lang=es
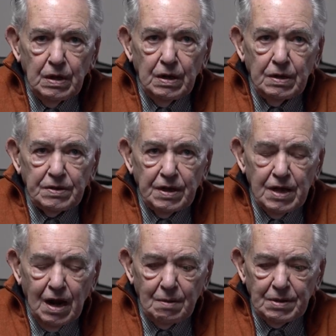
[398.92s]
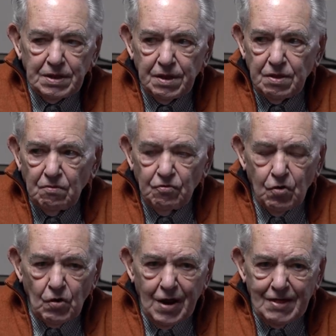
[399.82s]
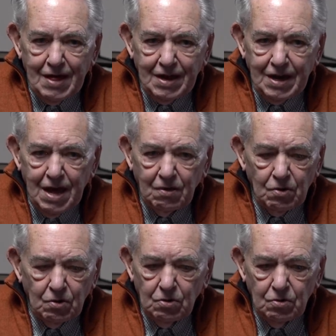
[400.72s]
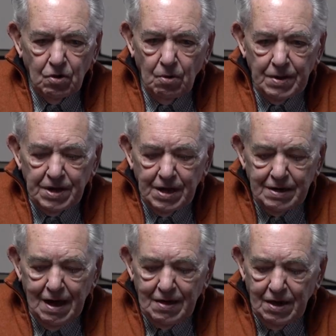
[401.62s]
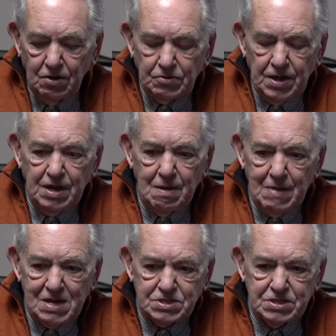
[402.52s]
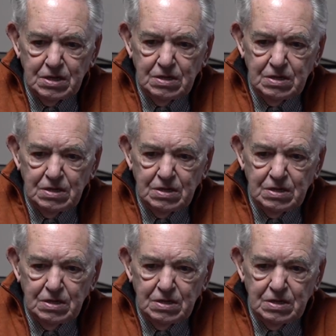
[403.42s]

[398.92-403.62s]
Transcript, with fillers: Eh, tenía la habitación forrada de negro, no veía nada, no tenía más